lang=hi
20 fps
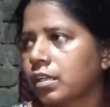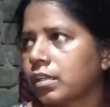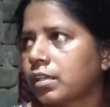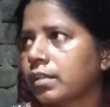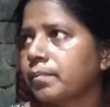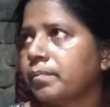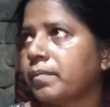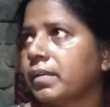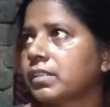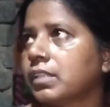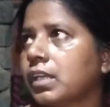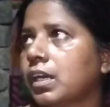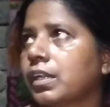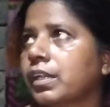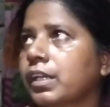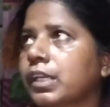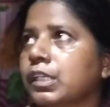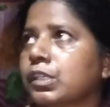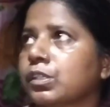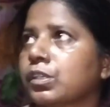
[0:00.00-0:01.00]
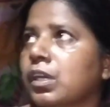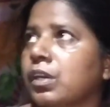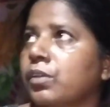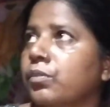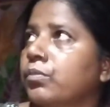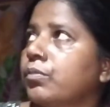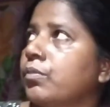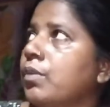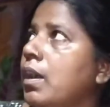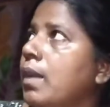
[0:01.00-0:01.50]
लेकिन पता नहीं
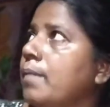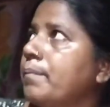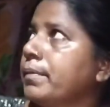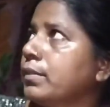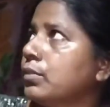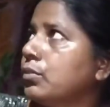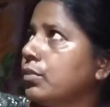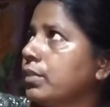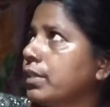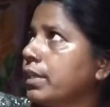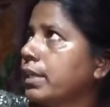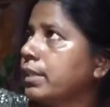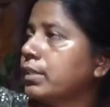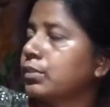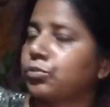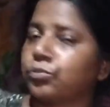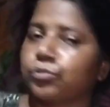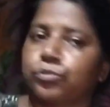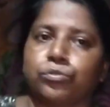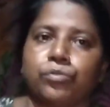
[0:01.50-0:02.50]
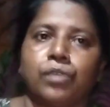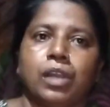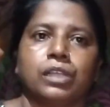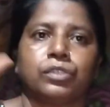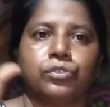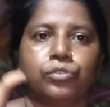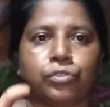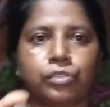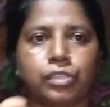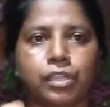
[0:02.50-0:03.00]
वहाँ पे तो एक
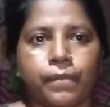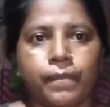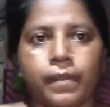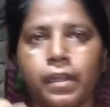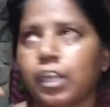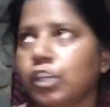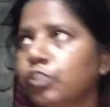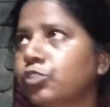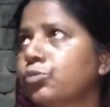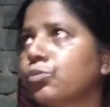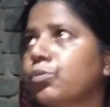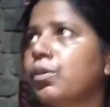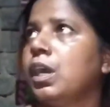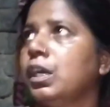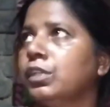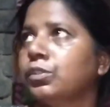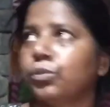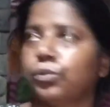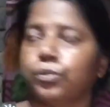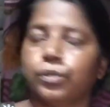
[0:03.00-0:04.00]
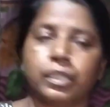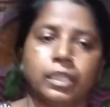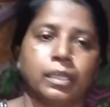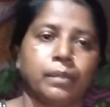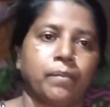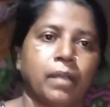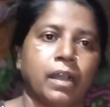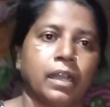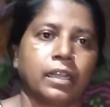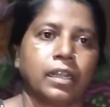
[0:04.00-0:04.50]
चूहा छोटा वाला चूहा दौड़
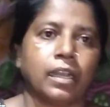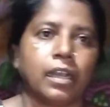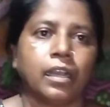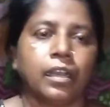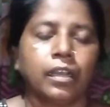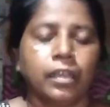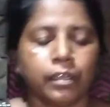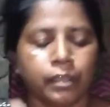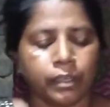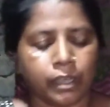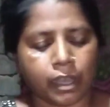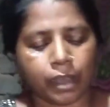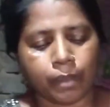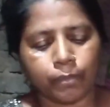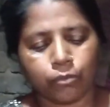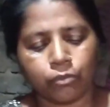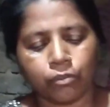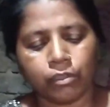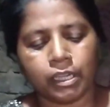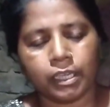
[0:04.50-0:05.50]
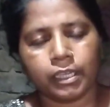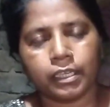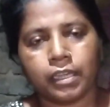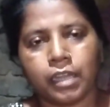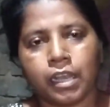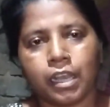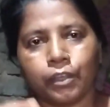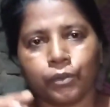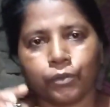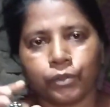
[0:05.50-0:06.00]
के भागा हमको लग
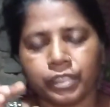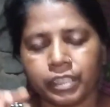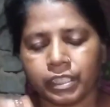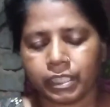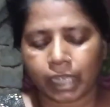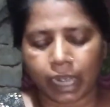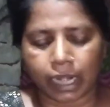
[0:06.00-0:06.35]
रहा है वही